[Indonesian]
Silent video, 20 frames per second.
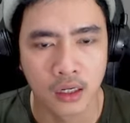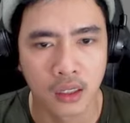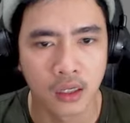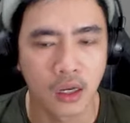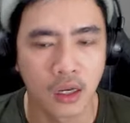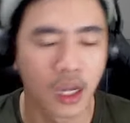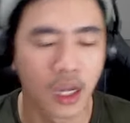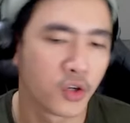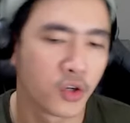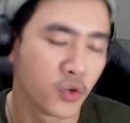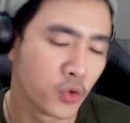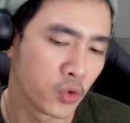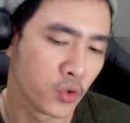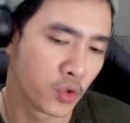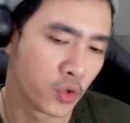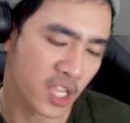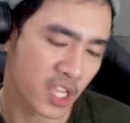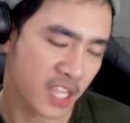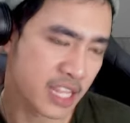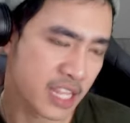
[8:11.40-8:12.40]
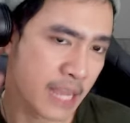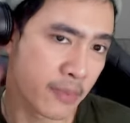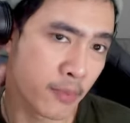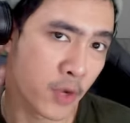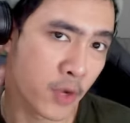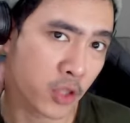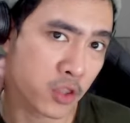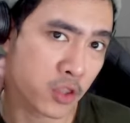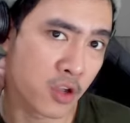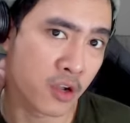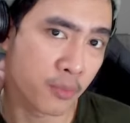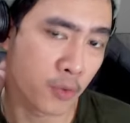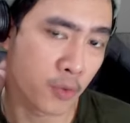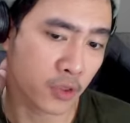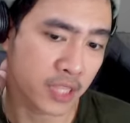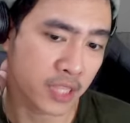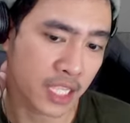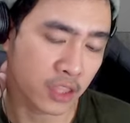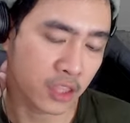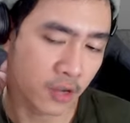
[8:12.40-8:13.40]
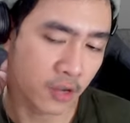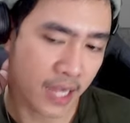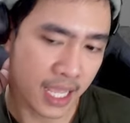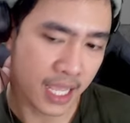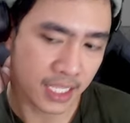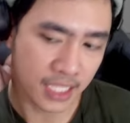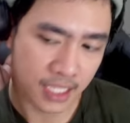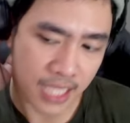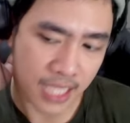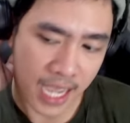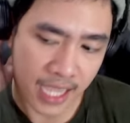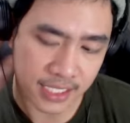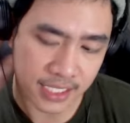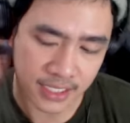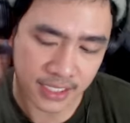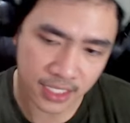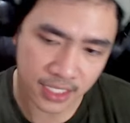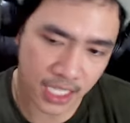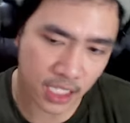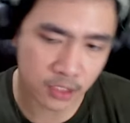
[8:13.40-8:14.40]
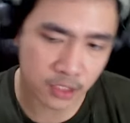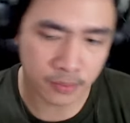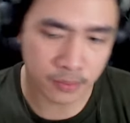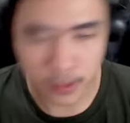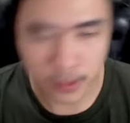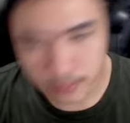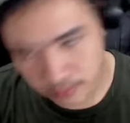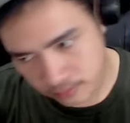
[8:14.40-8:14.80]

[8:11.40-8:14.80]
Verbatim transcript: aduh kita memotong potato lagi guys kita harus mau